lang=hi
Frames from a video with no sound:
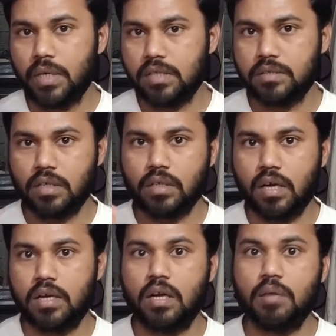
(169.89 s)
मेंशन
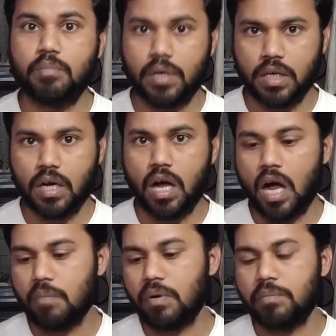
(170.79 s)
करना पड़ेगा
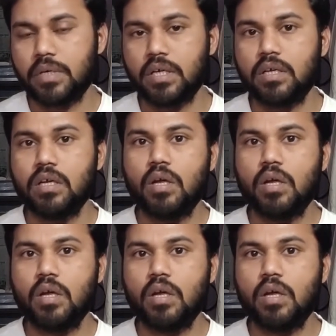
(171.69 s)
आप अपने